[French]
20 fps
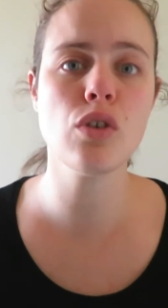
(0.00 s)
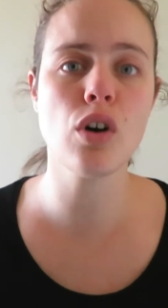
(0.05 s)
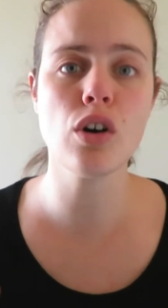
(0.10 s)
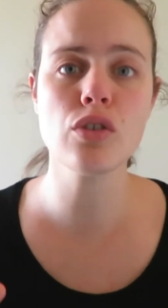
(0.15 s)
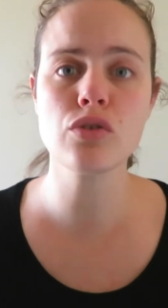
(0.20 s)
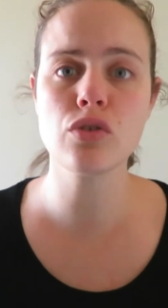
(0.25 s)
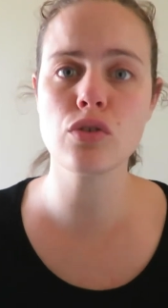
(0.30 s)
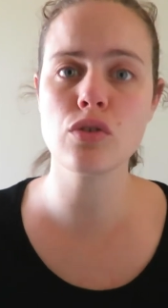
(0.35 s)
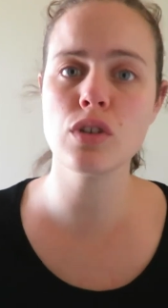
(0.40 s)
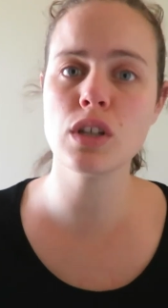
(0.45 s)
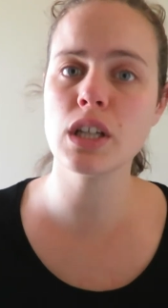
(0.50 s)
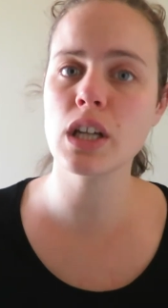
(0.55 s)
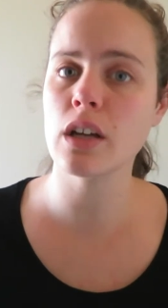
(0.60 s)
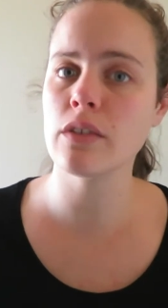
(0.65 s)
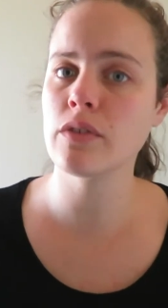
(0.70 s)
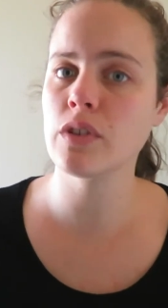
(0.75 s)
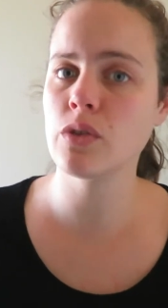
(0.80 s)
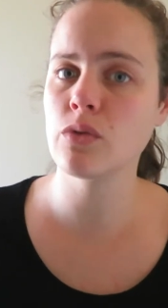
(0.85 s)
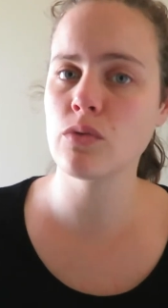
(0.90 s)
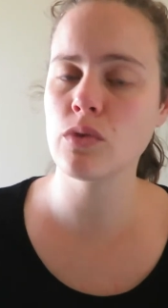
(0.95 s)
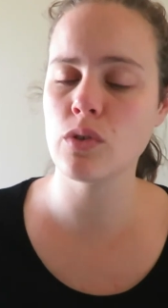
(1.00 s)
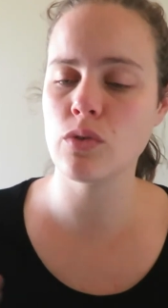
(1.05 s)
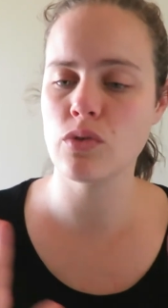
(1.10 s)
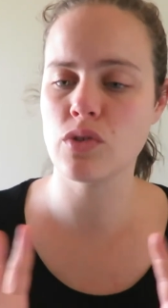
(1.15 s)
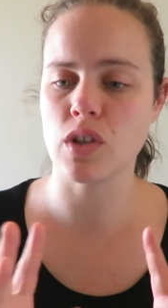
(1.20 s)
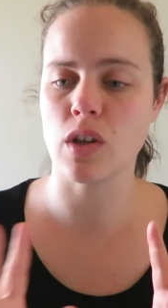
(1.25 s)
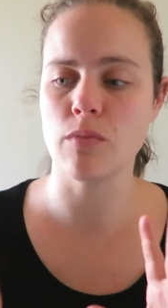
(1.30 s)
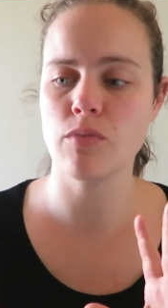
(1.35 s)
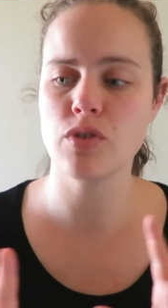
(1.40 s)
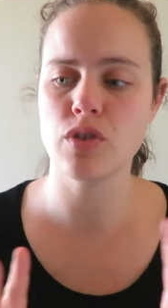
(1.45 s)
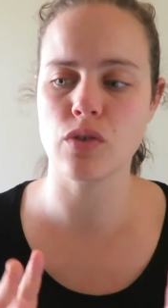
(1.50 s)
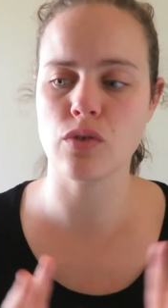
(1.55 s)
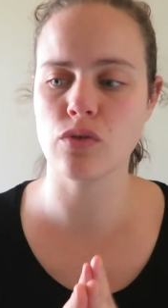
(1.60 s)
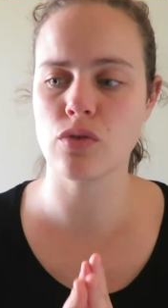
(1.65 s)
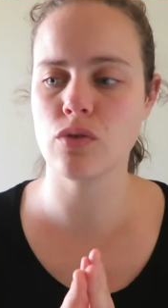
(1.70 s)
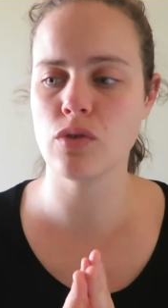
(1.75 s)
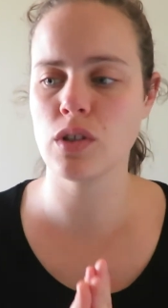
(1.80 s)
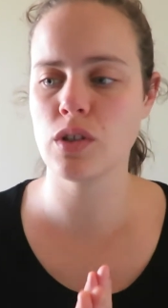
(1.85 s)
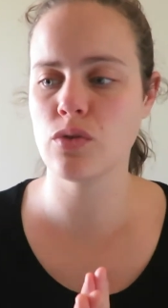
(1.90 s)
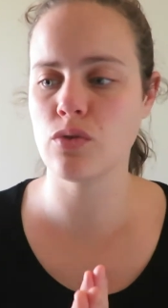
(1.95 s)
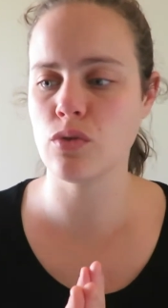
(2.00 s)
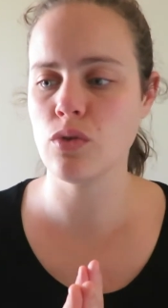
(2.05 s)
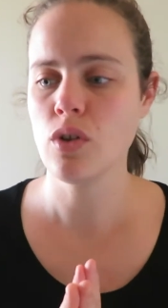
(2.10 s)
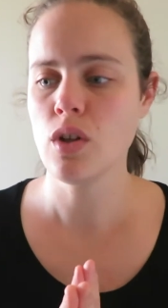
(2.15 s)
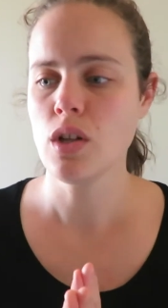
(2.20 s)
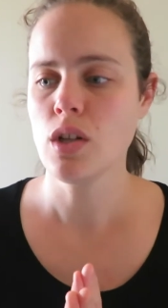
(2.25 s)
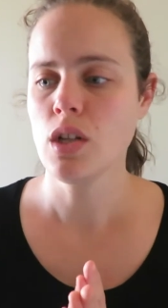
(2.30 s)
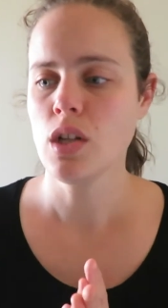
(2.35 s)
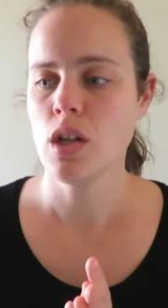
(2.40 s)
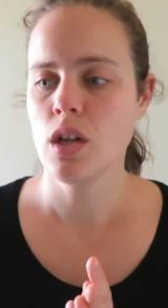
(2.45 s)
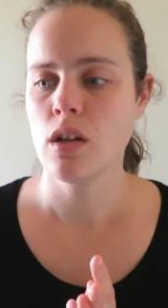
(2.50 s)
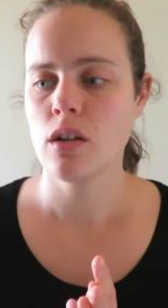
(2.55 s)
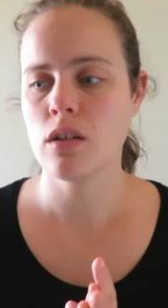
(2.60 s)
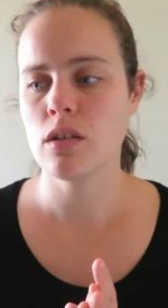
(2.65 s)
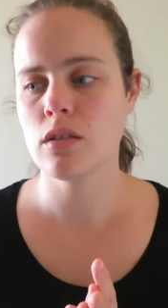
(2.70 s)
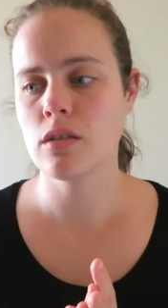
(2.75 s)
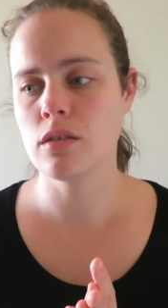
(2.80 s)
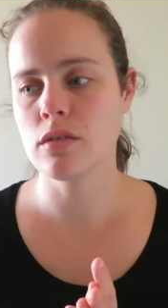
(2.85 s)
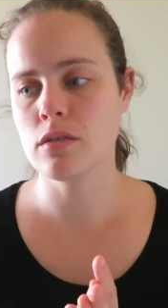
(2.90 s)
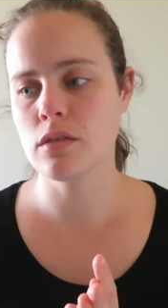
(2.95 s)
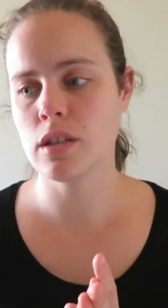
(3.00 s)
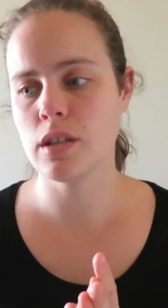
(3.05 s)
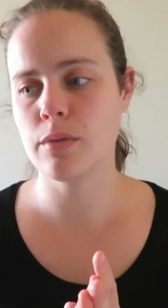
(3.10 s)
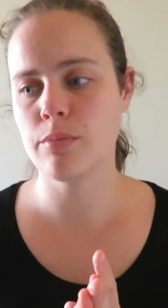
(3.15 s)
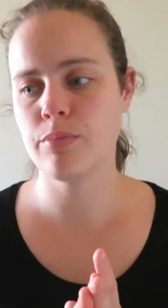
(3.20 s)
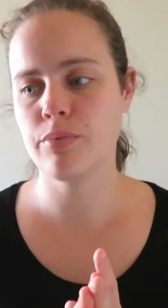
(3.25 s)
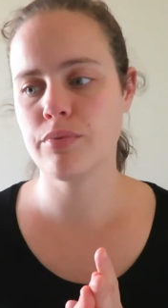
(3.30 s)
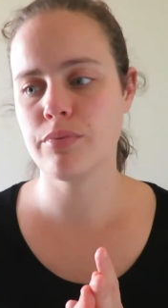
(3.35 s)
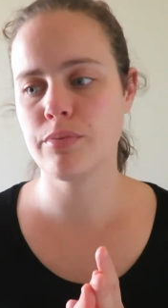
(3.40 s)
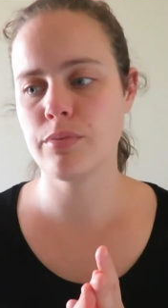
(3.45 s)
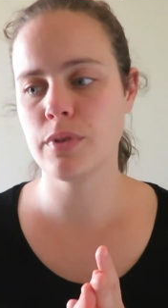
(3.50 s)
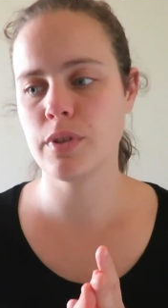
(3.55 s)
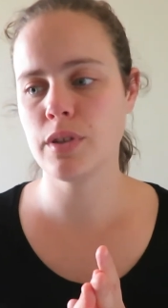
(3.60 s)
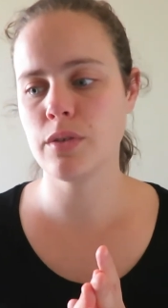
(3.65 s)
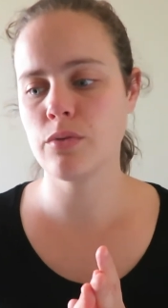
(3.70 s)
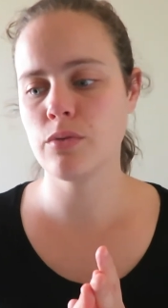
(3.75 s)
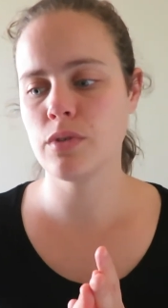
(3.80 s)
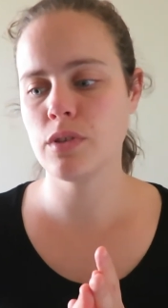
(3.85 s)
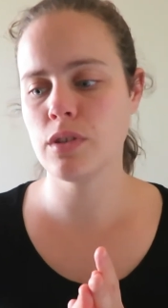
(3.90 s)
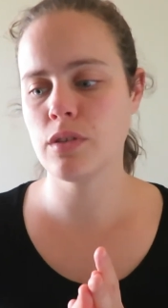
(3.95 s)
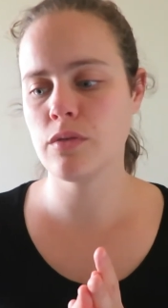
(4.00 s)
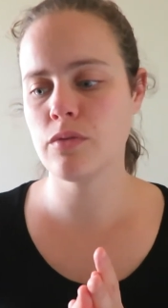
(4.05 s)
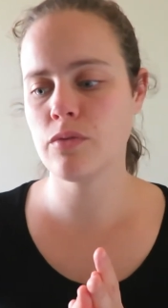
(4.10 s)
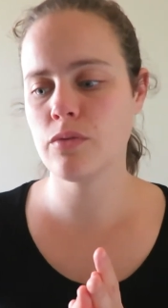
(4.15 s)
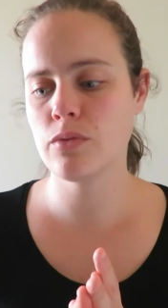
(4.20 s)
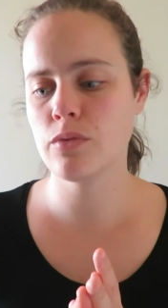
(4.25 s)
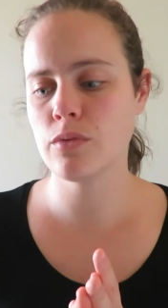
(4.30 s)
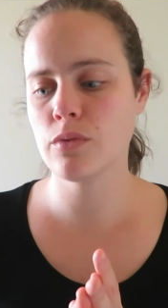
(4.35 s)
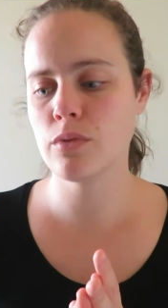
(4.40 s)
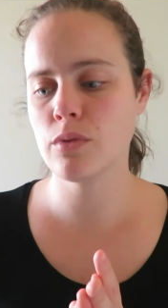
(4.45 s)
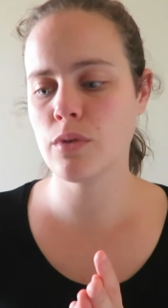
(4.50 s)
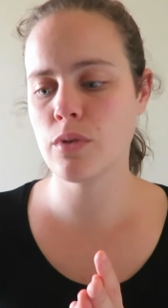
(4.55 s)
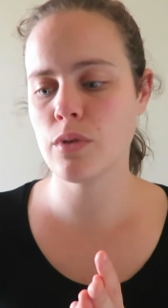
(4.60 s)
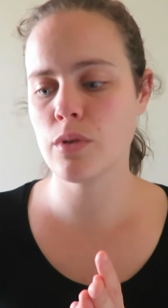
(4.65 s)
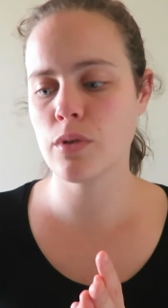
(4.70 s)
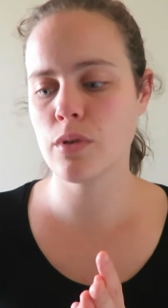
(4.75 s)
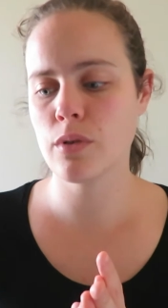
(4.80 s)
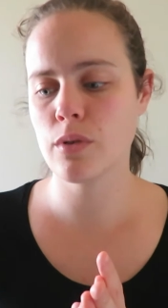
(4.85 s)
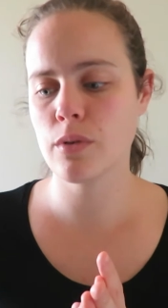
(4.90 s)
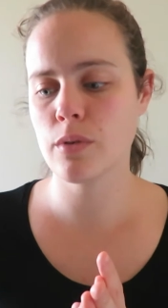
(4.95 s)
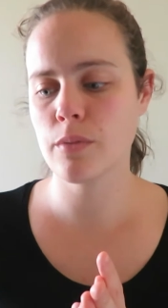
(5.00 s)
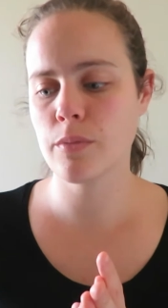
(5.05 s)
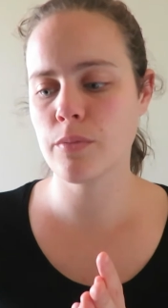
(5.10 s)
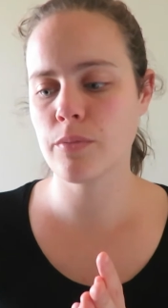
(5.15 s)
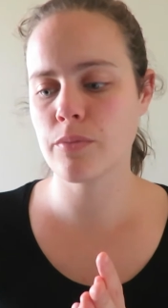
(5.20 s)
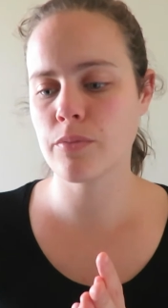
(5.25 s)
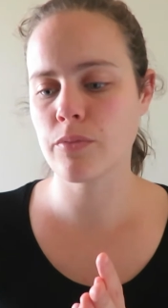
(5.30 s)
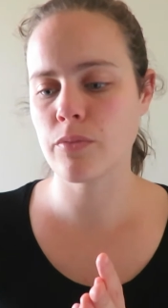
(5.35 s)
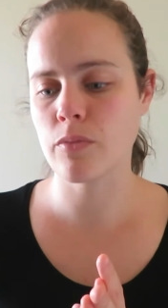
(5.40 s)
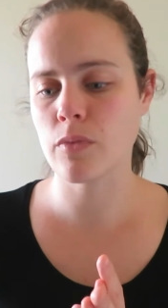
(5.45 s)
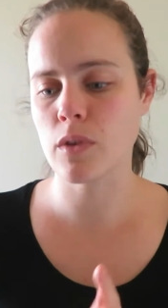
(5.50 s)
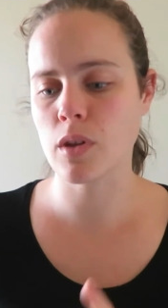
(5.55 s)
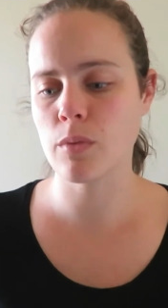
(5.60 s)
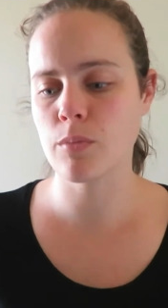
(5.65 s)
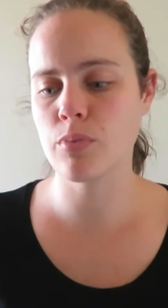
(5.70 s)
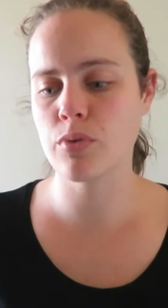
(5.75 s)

entre les gravillons et le sable c'est entre les deux euh, et puis au niveau euh,